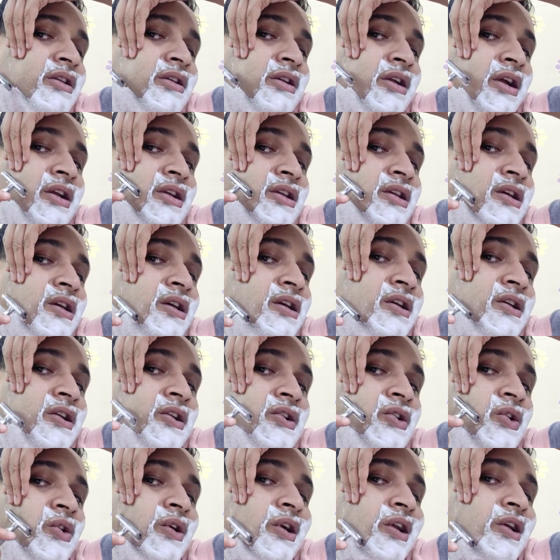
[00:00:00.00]

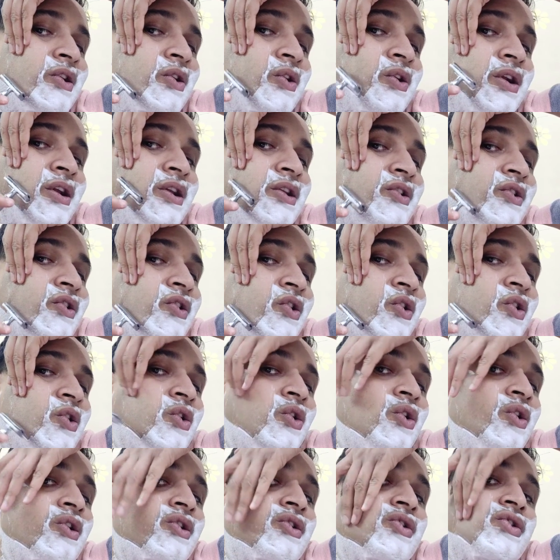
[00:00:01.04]
स्ट्रेचिंग छोटे छोटे
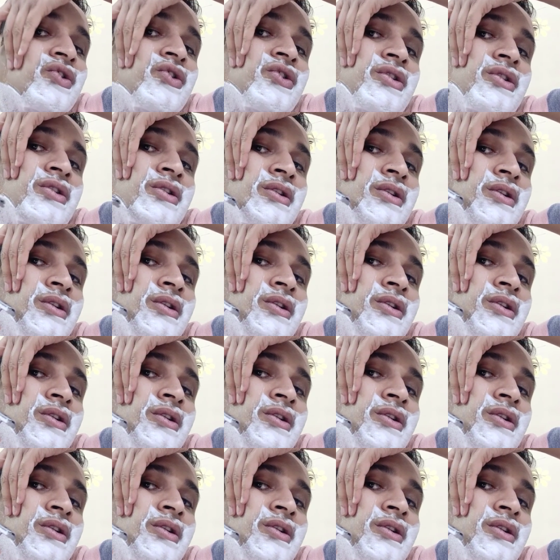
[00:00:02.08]
स्ट्रोक्स